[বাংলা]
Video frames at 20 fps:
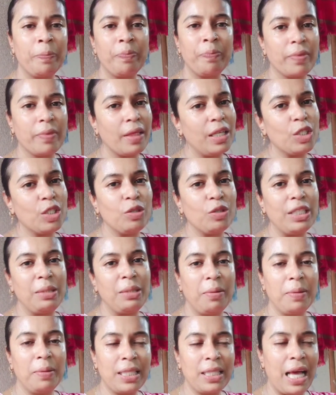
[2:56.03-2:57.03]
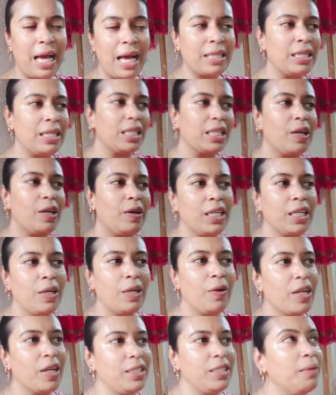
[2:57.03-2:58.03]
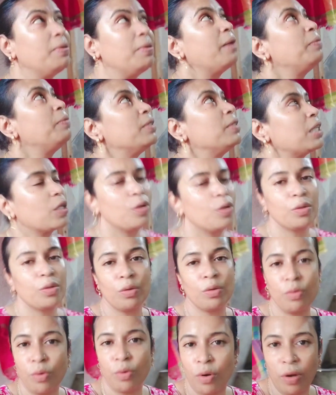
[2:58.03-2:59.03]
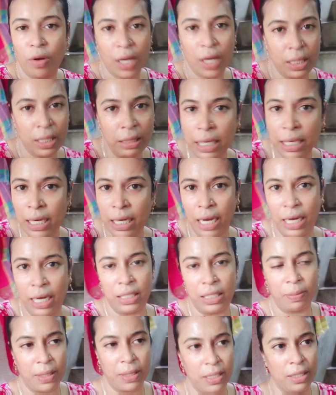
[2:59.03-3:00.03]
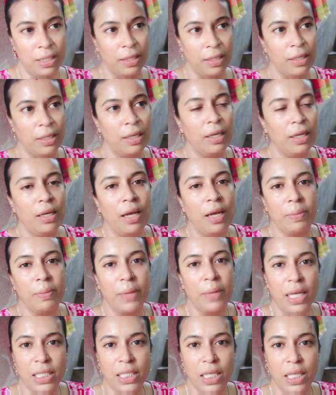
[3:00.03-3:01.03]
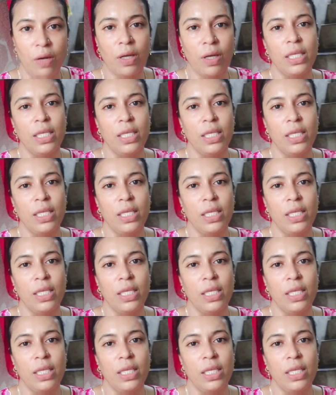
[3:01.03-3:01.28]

কিন্তু দিদিবাবাতে থাক ছেড়ে দেওয়া কী করা যাবে আমি সাধারণত গুঁড়ো লঙ্কা দিই না ইলিশ মাছে আমি কাঁচা লঙ্কা দিয়েই